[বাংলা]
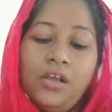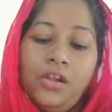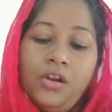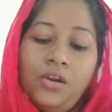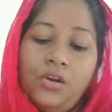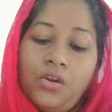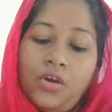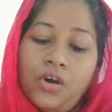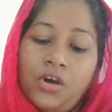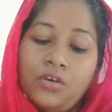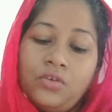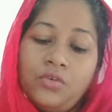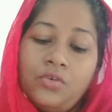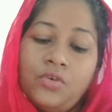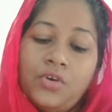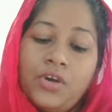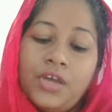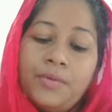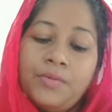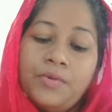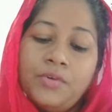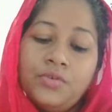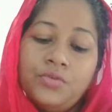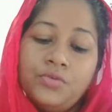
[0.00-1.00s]
লক্ষ্য
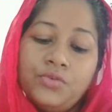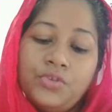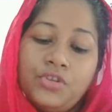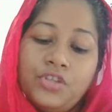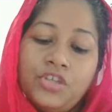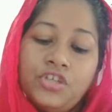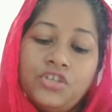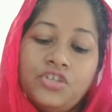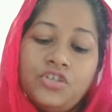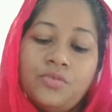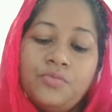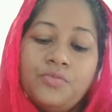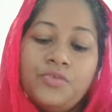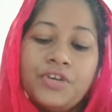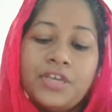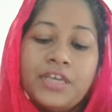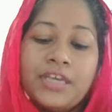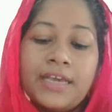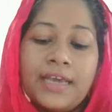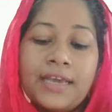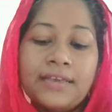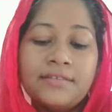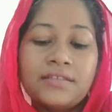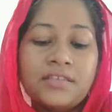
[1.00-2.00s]
এবং
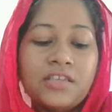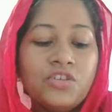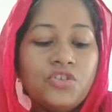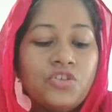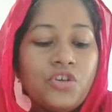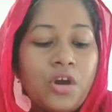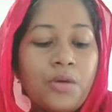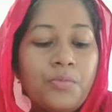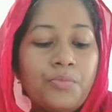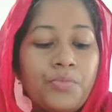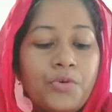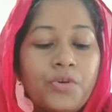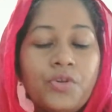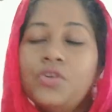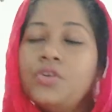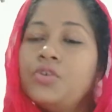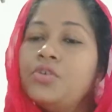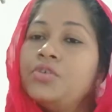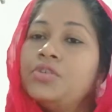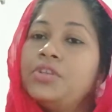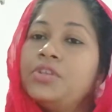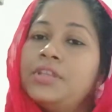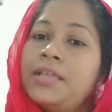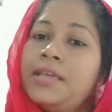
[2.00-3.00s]
উদ্দেশ্যমুখী কাজকে সম্পন্ন
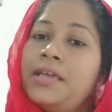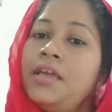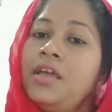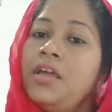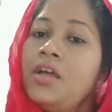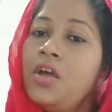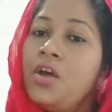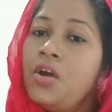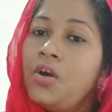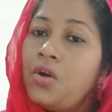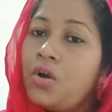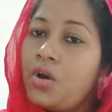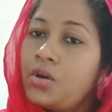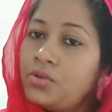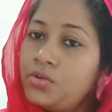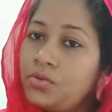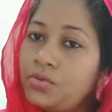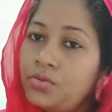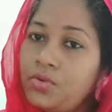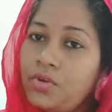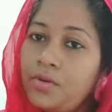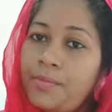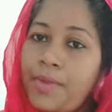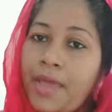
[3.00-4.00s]
করতে
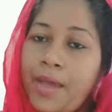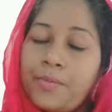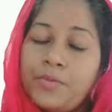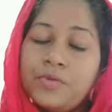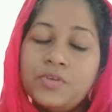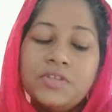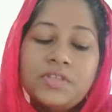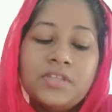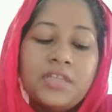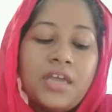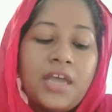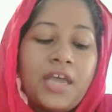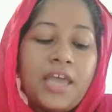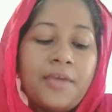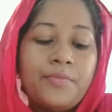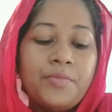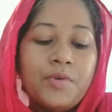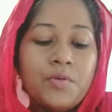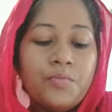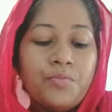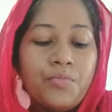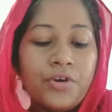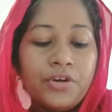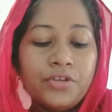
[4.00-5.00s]
কতগুলো ব্যবস্থা
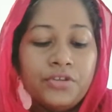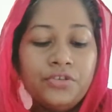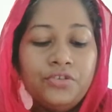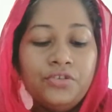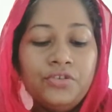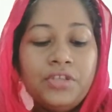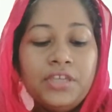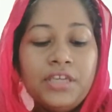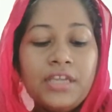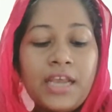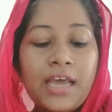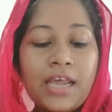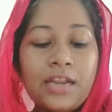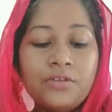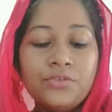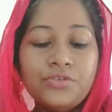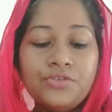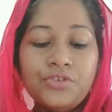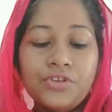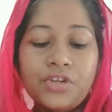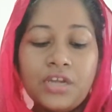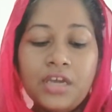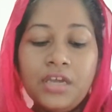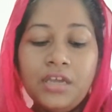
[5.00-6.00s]
এবং পদ্ধতির
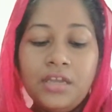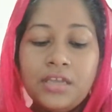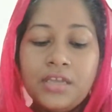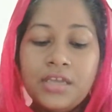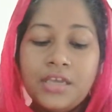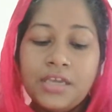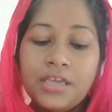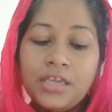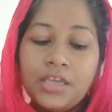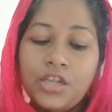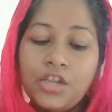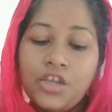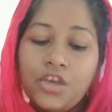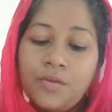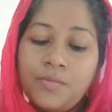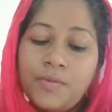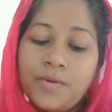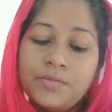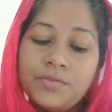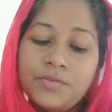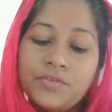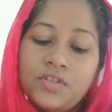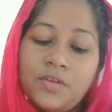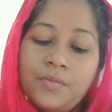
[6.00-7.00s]
আলোচনা গৃহ
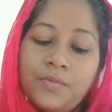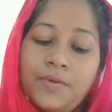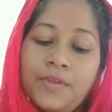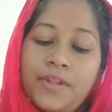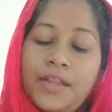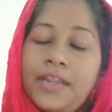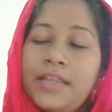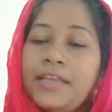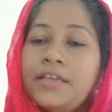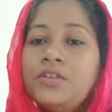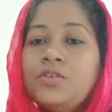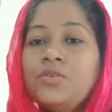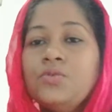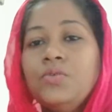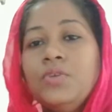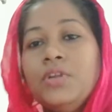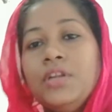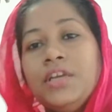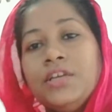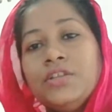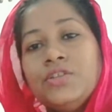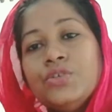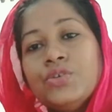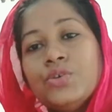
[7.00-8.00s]
ব্যবস্থাপনার একটি
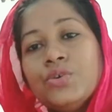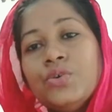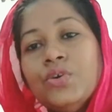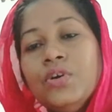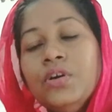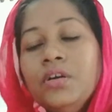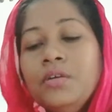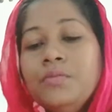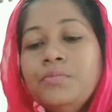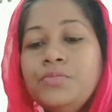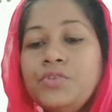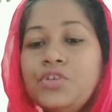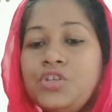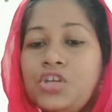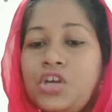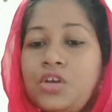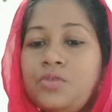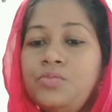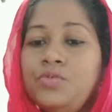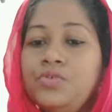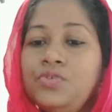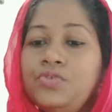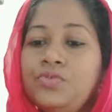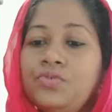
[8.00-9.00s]
উল্লেখযোগ্য
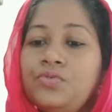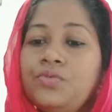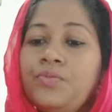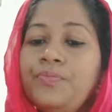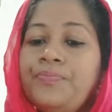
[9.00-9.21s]
বিষয়বস্তু